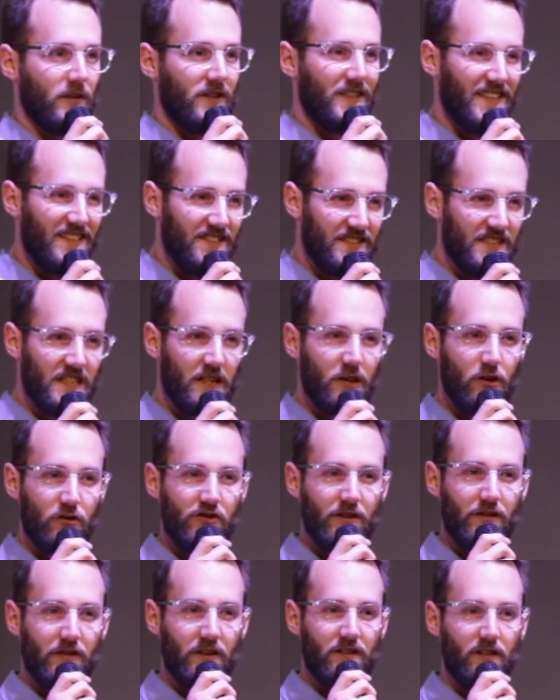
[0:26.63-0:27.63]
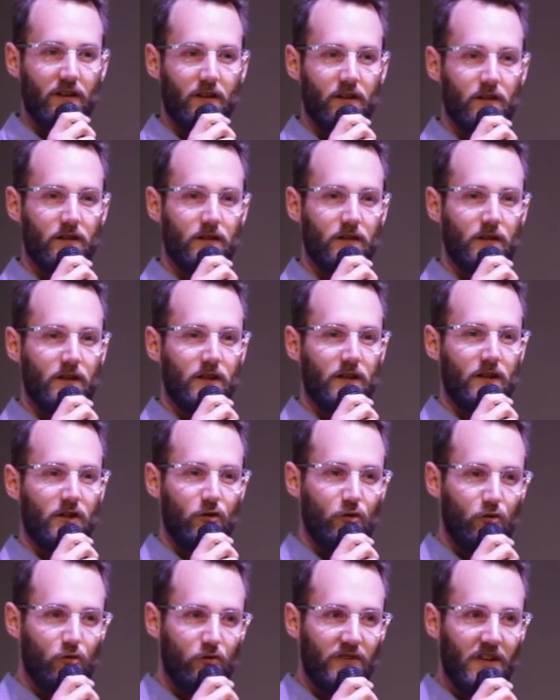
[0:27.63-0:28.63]
Qu'est-ce qui cloche avec ça
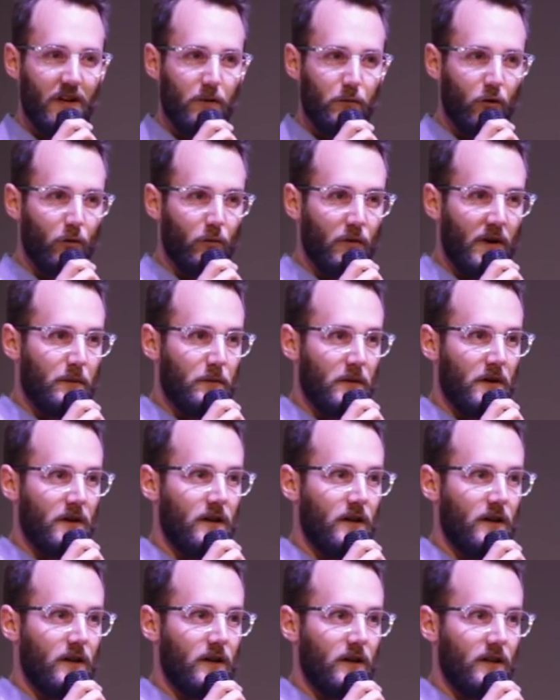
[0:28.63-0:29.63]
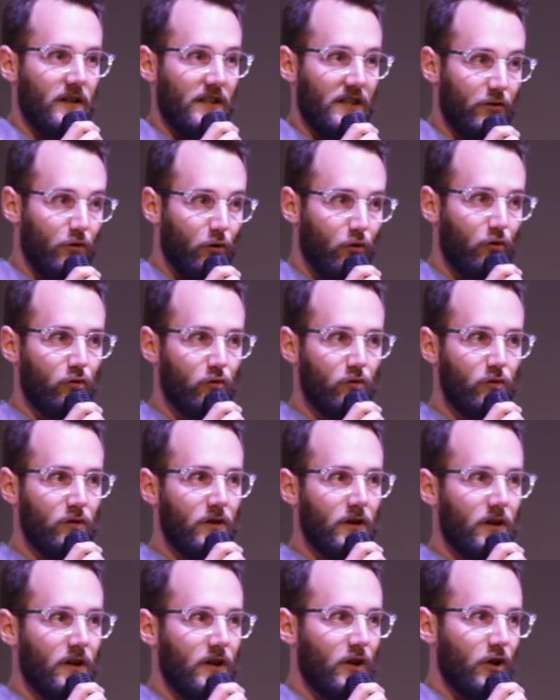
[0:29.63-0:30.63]
D'où vient le problème Et surtout,
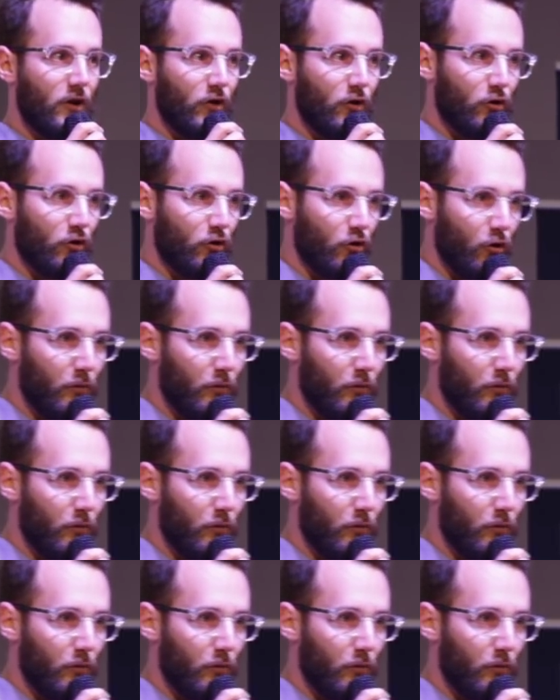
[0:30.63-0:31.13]
que